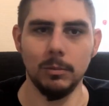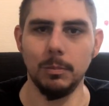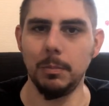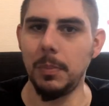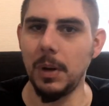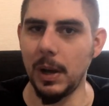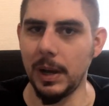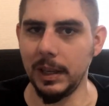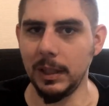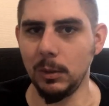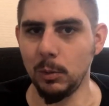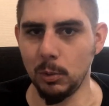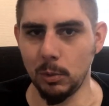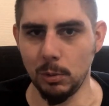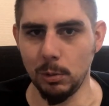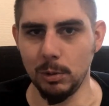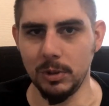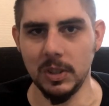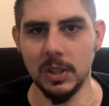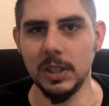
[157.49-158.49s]
pareil,
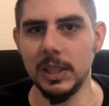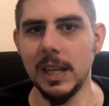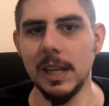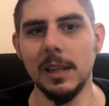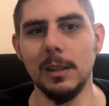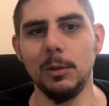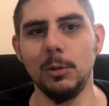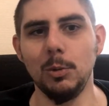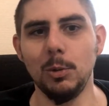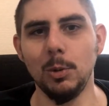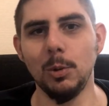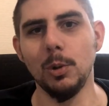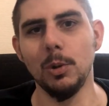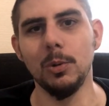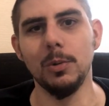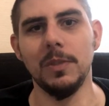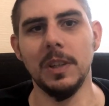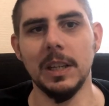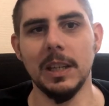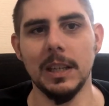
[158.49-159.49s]
donc le signal
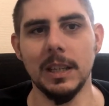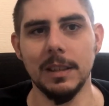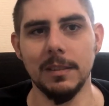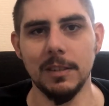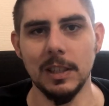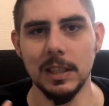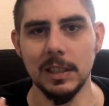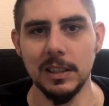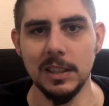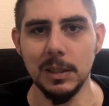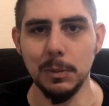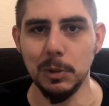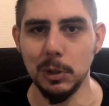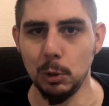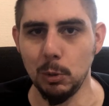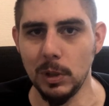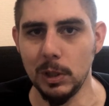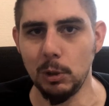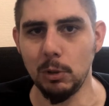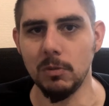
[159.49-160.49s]
douloureux va,
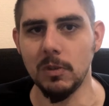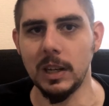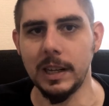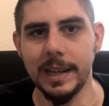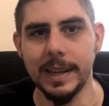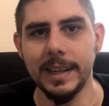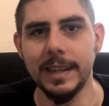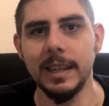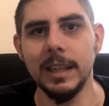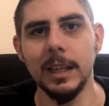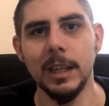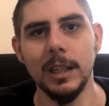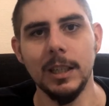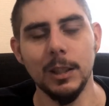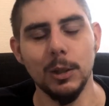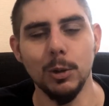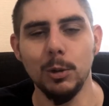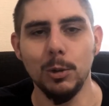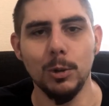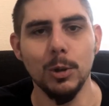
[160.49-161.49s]
diminuer, tu vas créer
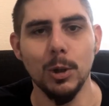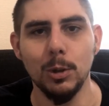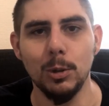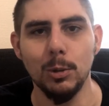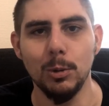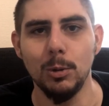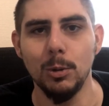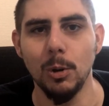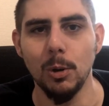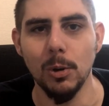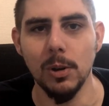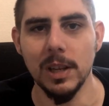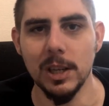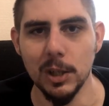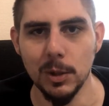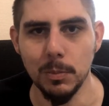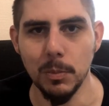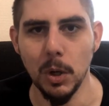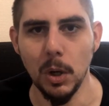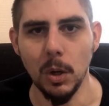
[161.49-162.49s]
une sorte de
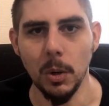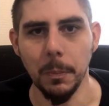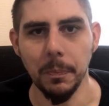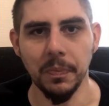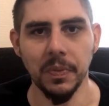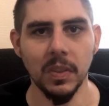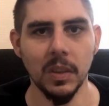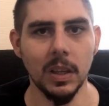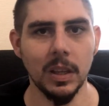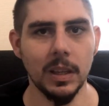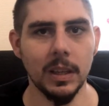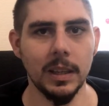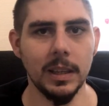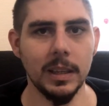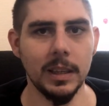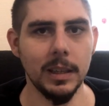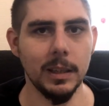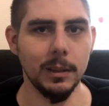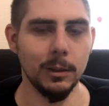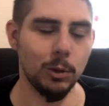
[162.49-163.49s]
relâchement
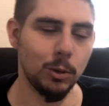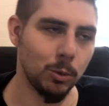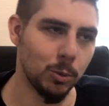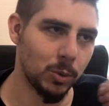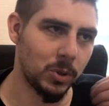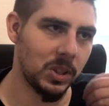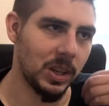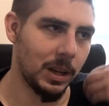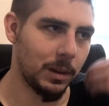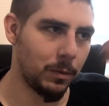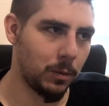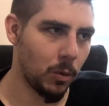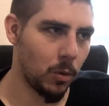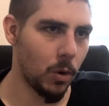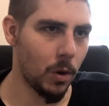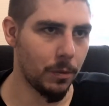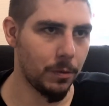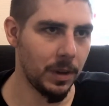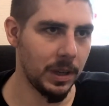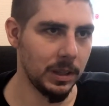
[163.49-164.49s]
et ton cerveau,
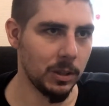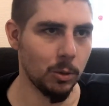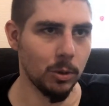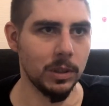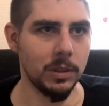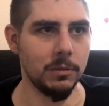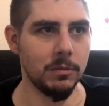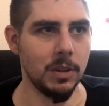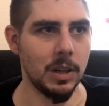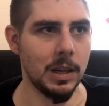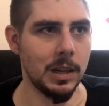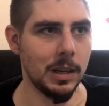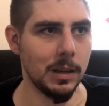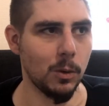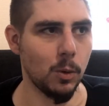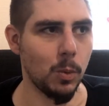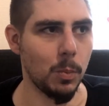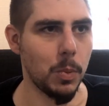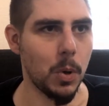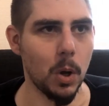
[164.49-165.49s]
en fait, quand il va
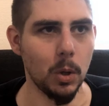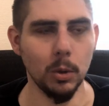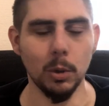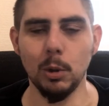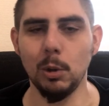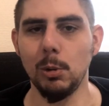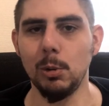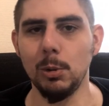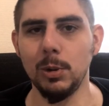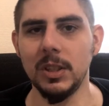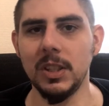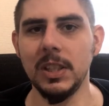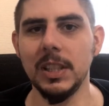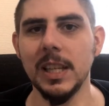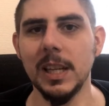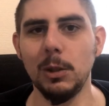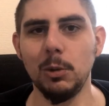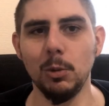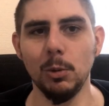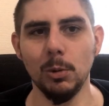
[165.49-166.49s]
comprendre que le
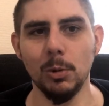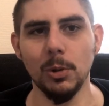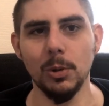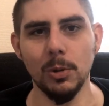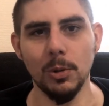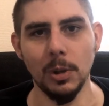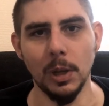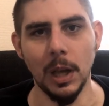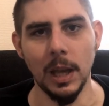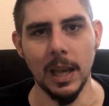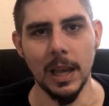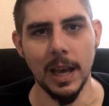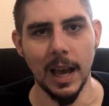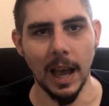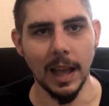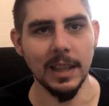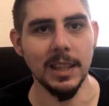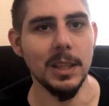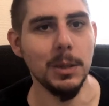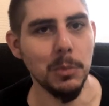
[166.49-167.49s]
signal douloureux
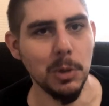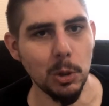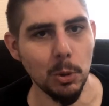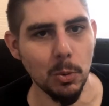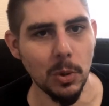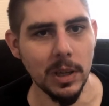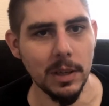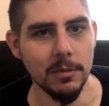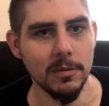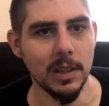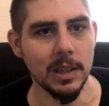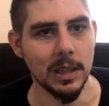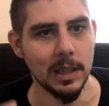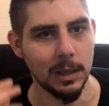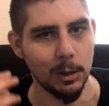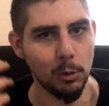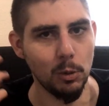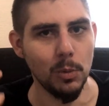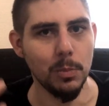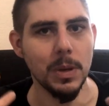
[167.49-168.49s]
a diminué,
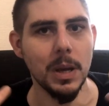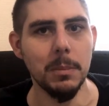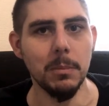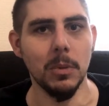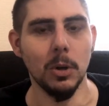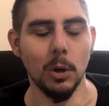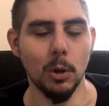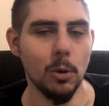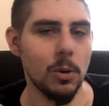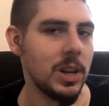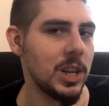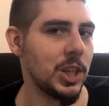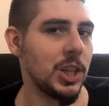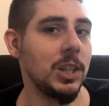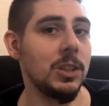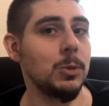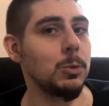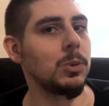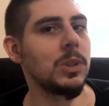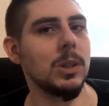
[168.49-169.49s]
va lui-même
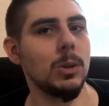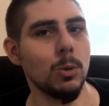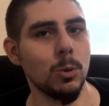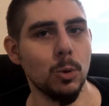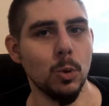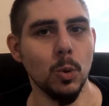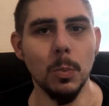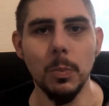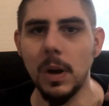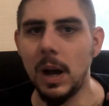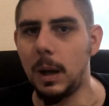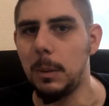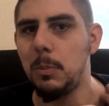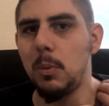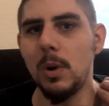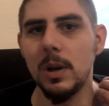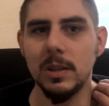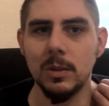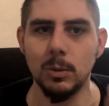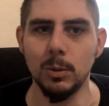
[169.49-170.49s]
relâcher son attention par
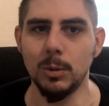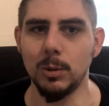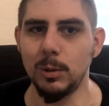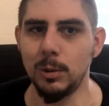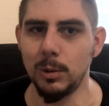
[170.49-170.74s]
rapport à ce,